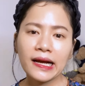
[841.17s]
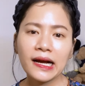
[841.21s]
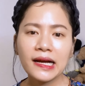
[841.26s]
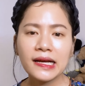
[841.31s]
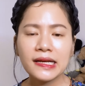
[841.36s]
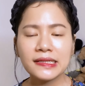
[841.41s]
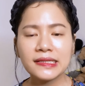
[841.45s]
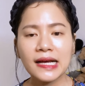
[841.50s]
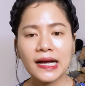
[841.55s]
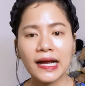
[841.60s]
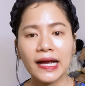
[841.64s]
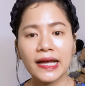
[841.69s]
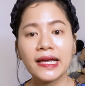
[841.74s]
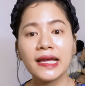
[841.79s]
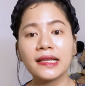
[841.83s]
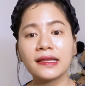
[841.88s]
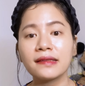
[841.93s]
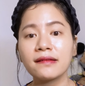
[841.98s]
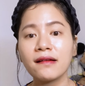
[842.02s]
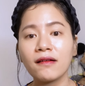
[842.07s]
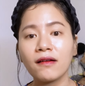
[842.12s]
gây ra cái
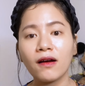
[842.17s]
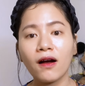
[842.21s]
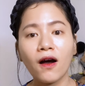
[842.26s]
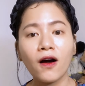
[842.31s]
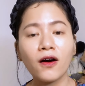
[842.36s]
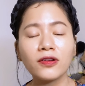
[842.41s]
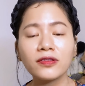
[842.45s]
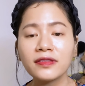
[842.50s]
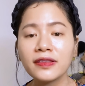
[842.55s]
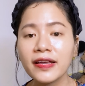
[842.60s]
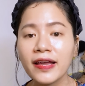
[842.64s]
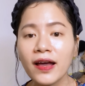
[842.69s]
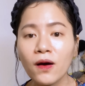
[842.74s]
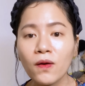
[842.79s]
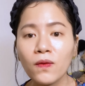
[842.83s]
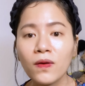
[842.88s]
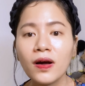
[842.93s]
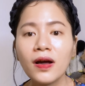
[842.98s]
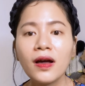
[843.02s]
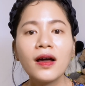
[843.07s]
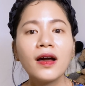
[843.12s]
hiện tượng khó
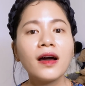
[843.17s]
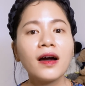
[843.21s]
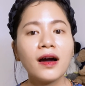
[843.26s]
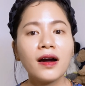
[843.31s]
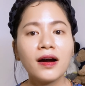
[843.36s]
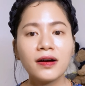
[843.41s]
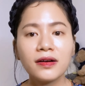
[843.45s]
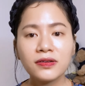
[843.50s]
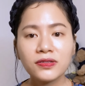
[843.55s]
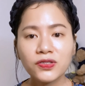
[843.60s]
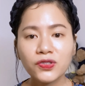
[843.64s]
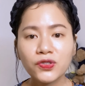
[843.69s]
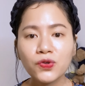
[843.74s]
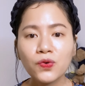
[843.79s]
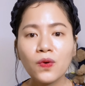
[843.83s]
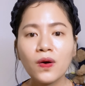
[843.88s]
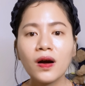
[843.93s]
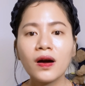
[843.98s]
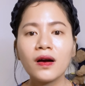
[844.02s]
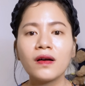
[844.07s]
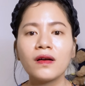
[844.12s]
tiêu, ợ
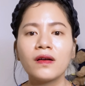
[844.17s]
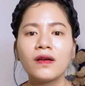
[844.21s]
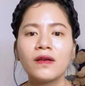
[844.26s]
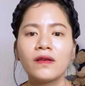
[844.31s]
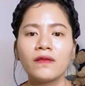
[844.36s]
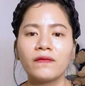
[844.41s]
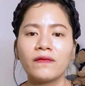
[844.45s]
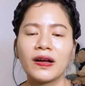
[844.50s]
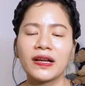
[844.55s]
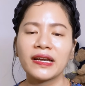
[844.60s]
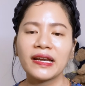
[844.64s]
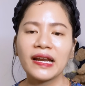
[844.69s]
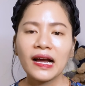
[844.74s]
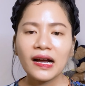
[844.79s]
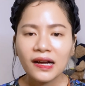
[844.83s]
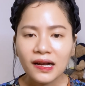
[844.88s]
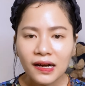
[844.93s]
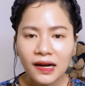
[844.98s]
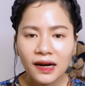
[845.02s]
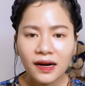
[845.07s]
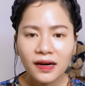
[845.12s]
chua và
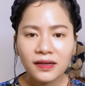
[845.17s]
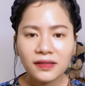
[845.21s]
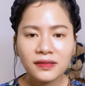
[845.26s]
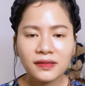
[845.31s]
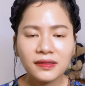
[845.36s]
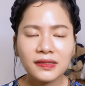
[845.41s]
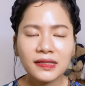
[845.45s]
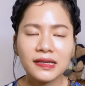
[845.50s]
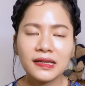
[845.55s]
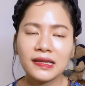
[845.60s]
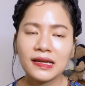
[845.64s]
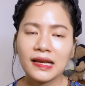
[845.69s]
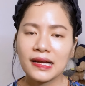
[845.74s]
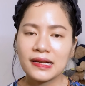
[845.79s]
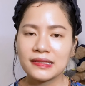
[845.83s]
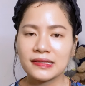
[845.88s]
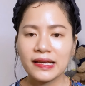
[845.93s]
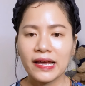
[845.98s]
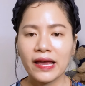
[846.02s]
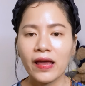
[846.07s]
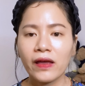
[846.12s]
nặng hơn thì
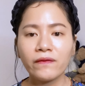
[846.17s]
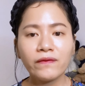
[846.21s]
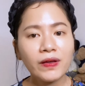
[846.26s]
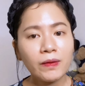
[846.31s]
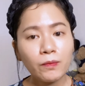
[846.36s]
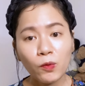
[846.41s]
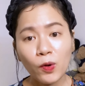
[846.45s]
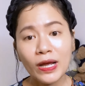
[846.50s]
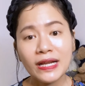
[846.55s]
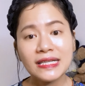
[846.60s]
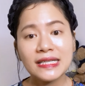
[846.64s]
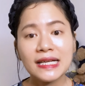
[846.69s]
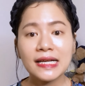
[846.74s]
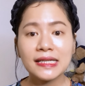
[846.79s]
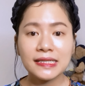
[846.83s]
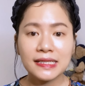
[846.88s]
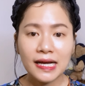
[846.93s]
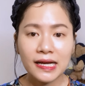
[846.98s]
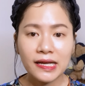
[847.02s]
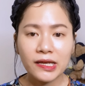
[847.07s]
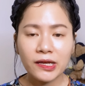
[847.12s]
là sẽ viêm loét dạ
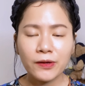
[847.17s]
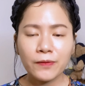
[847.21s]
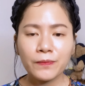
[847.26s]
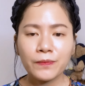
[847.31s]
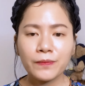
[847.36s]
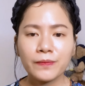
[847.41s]
dày.